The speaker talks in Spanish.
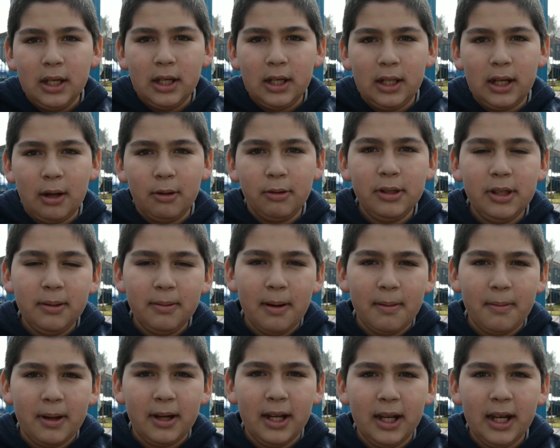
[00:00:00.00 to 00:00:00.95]
Y la última
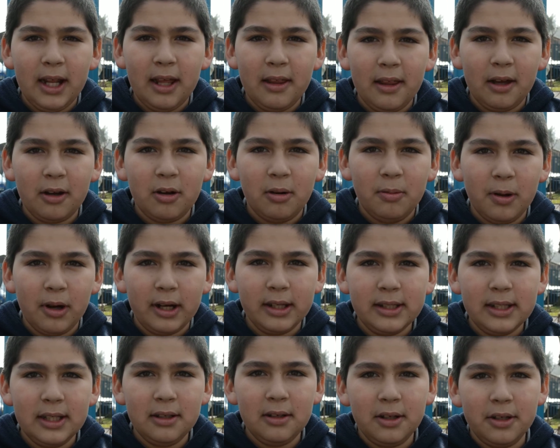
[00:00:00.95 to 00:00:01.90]
manera de cómo
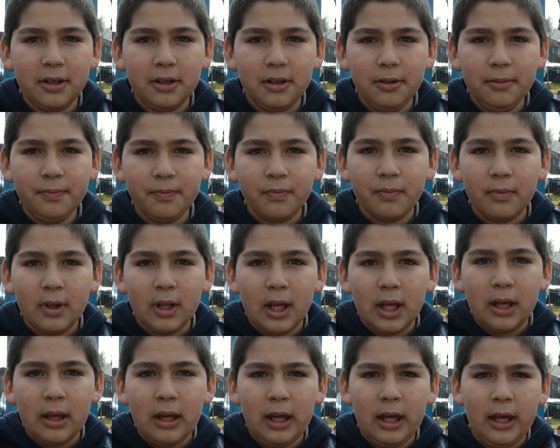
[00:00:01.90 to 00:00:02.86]
reciclo yo
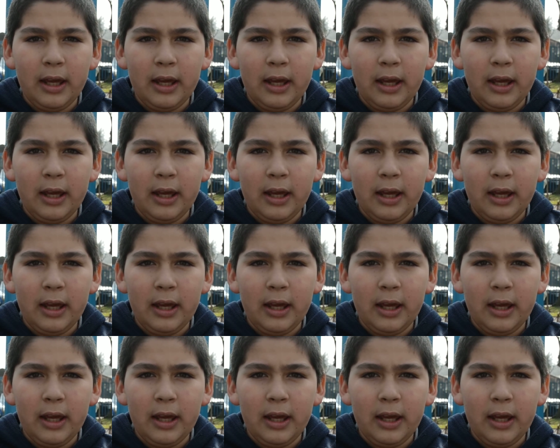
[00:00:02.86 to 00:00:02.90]
es.